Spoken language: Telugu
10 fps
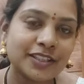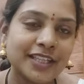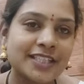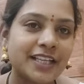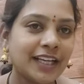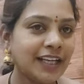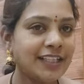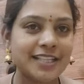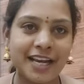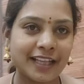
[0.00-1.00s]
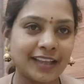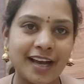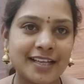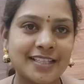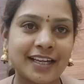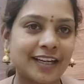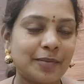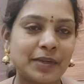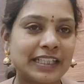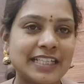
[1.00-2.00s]
వచ్చేస్తే చేనేత హస్తకళ
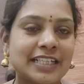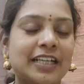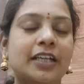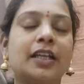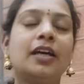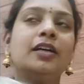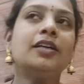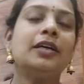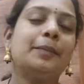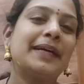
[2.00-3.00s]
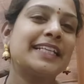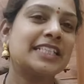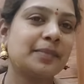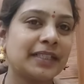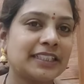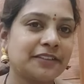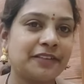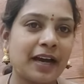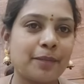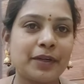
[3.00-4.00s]
ప్రదర్శన కదా మంచి మంచి
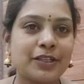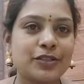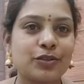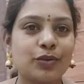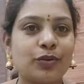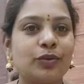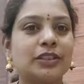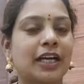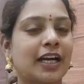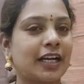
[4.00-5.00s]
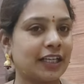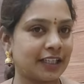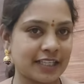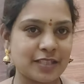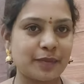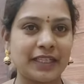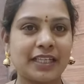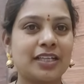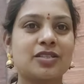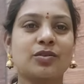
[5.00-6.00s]
ఫ్యాబ్రిక్స్ తో చక్కటి డ్రెస్
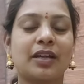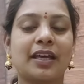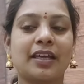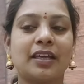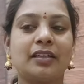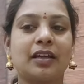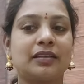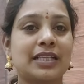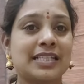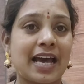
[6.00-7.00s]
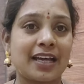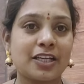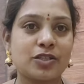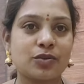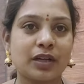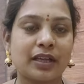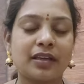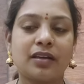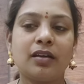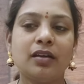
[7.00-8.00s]
మెటీరియల్స్ ఉన్నాయి తర్వాత శారీస్
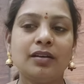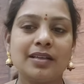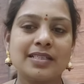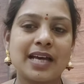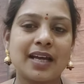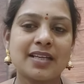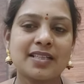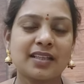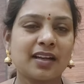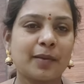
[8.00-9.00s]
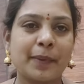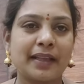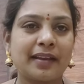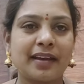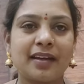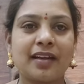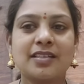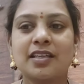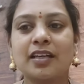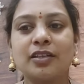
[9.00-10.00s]
ఉన్నాయి శారీస్ అయితే నాకు పెద్దగా ఏం
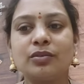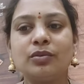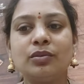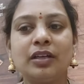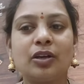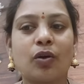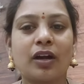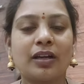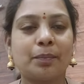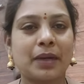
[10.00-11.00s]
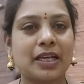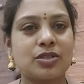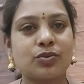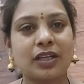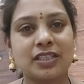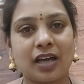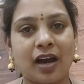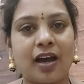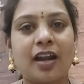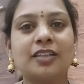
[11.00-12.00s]
నచ్చలేదు ఇంకొకటి ప్రైస్ కూడా
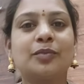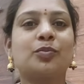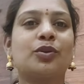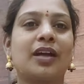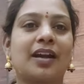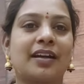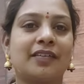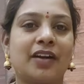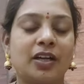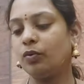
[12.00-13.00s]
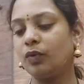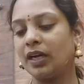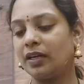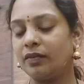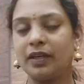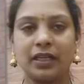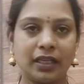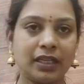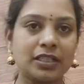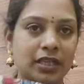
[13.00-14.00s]
చాలా చెప్తున్నారండి వాళ్ళు వన్
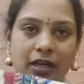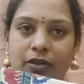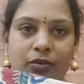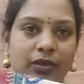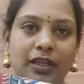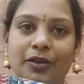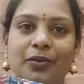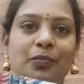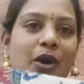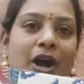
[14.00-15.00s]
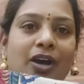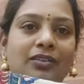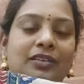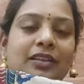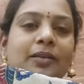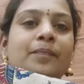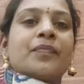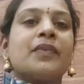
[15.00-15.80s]
ట్వంటీకి ఇచ్చారనుకుంటాను బాగుంది